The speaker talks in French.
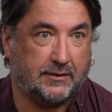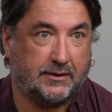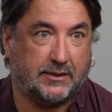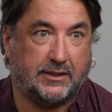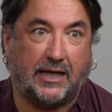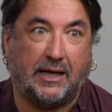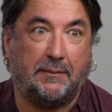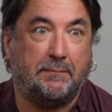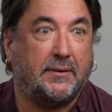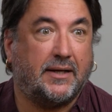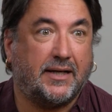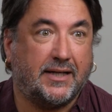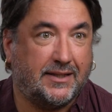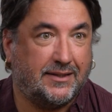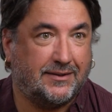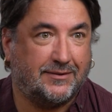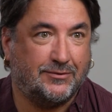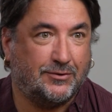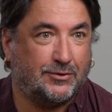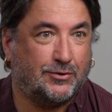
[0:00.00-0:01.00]
qui a appris
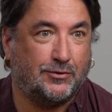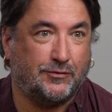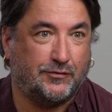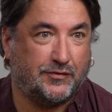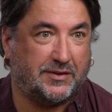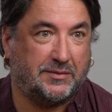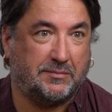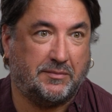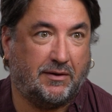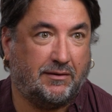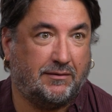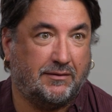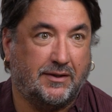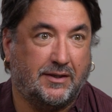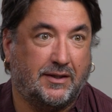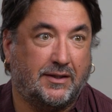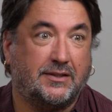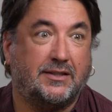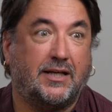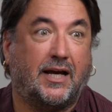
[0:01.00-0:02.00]
du confinement,
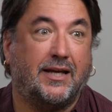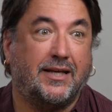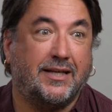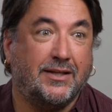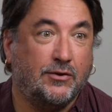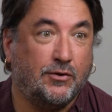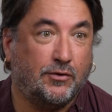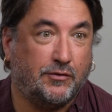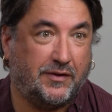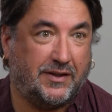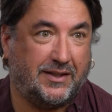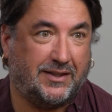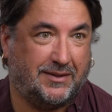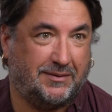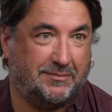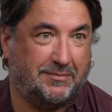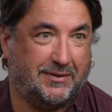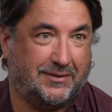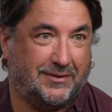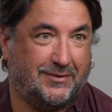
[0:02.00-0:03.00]
qui a innové
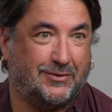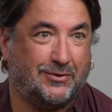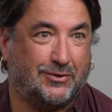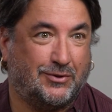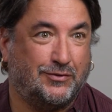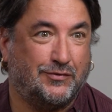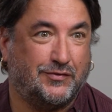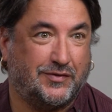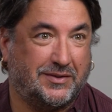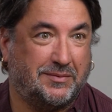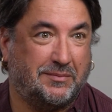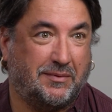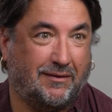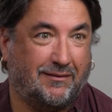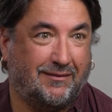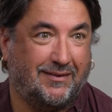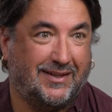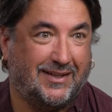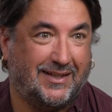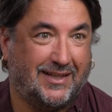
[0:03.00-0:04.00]
pendant le
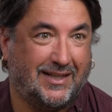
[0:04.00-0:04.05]
confinement